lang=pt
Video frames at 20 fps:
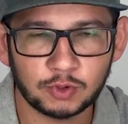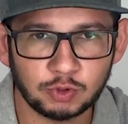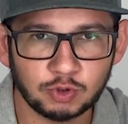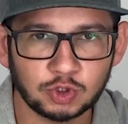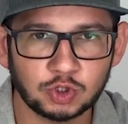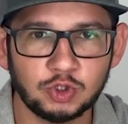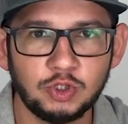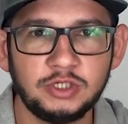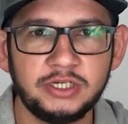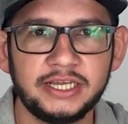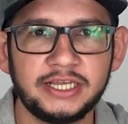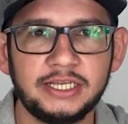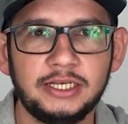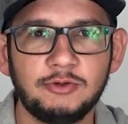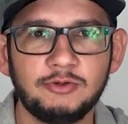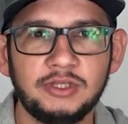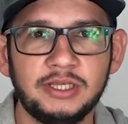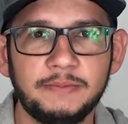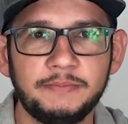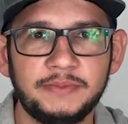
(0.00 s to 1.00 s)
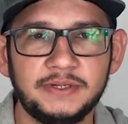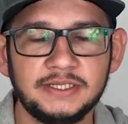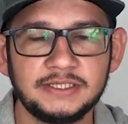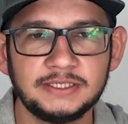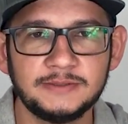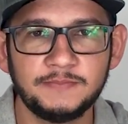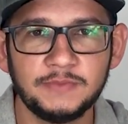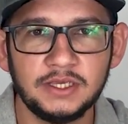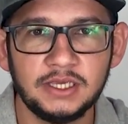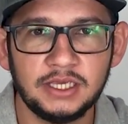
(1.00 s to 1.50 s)
consultor técnico da
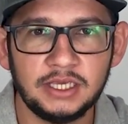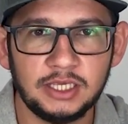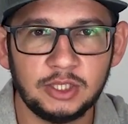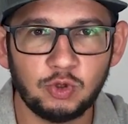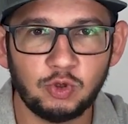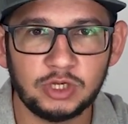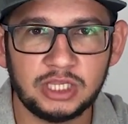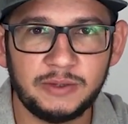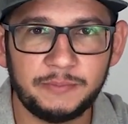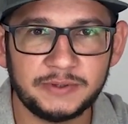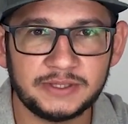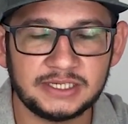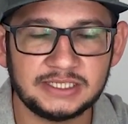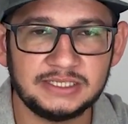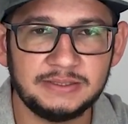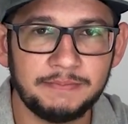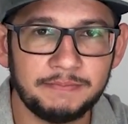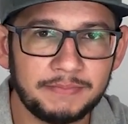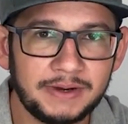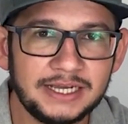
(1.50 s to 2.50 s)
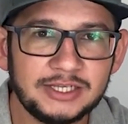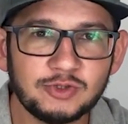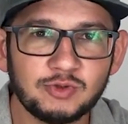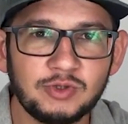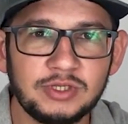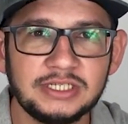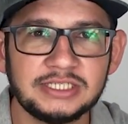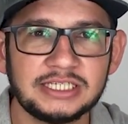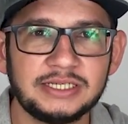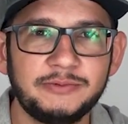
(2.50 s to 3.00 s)
empresa e tô aqui para trazer mais
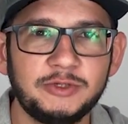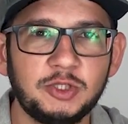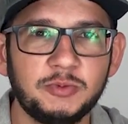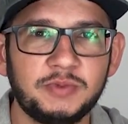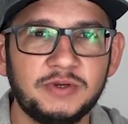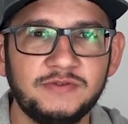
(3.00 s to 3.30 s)
um lançamento